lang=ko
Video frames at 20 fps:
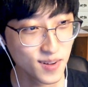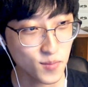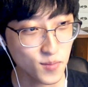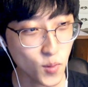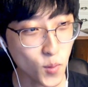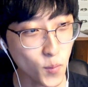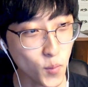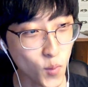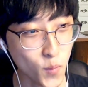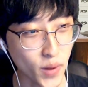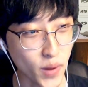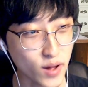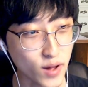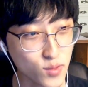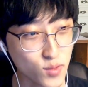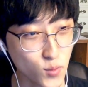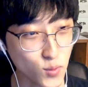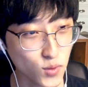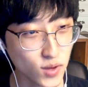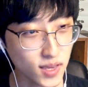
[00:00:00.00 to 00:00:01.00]
퐁퐁
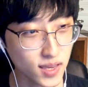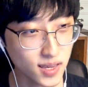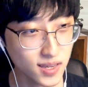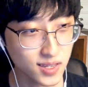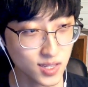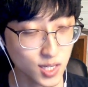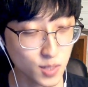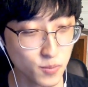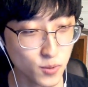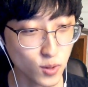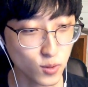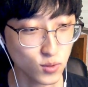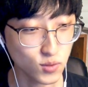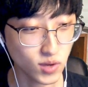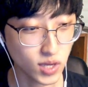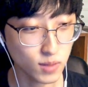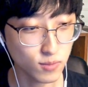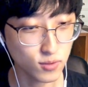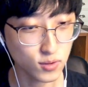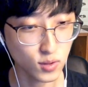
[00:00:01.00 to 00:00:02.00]
방송이 11월
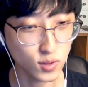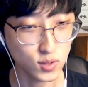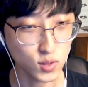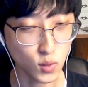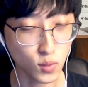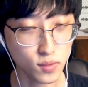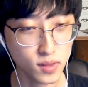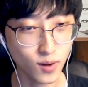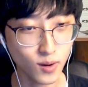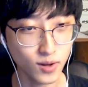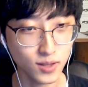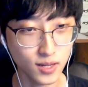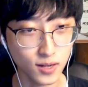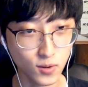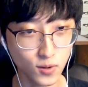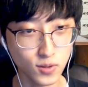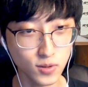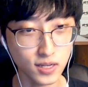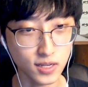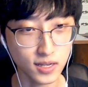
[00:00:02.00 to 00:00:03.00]
6일부터 정상화 될
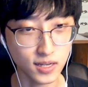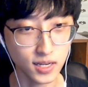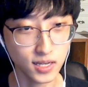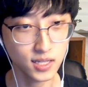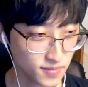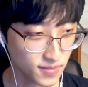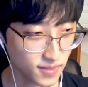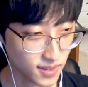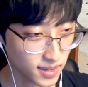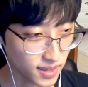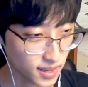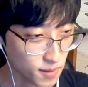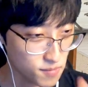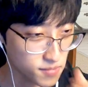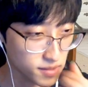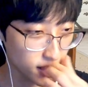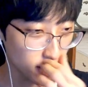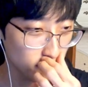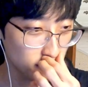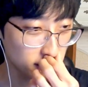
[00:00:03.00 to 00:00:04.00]
거니까
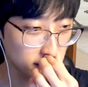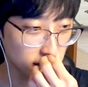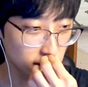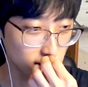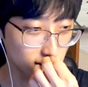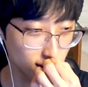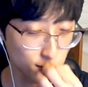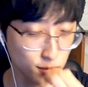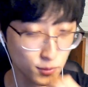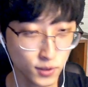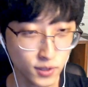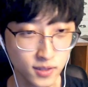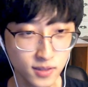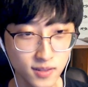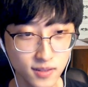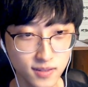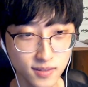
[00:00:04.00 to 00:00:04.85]
감사합니다 여러분